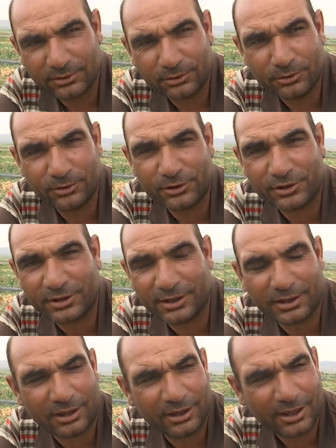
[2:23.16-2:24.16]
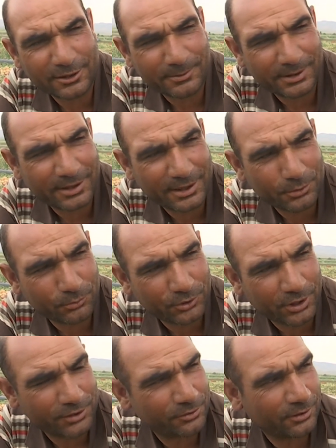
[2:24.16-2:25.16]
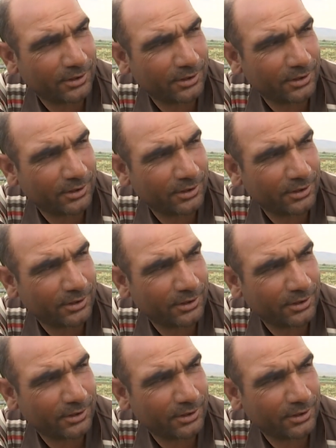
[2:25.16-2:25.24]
Dönüşte Allah kısmet ederse 3 ay sonra